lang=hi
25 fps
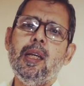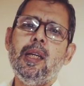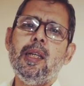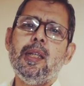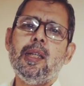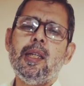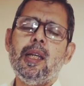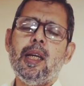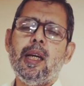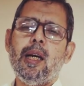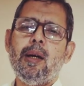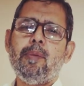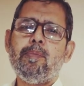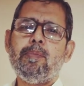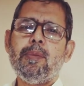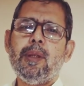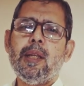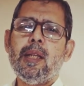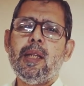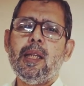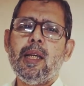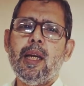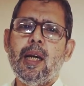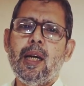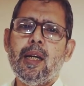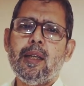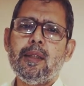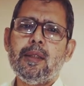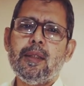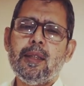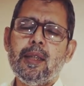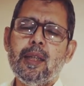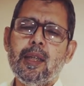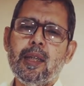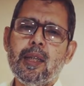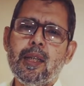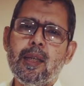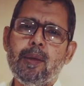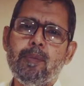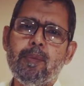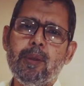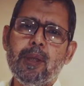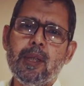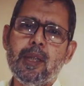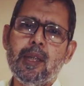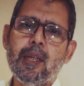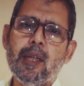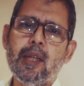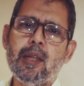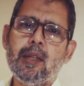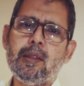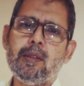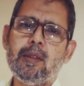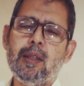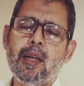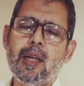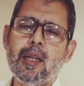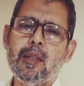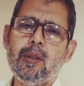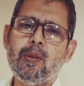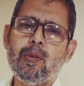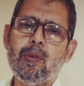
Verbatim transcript: ये अपने लिहाज से कि भाई एक साथ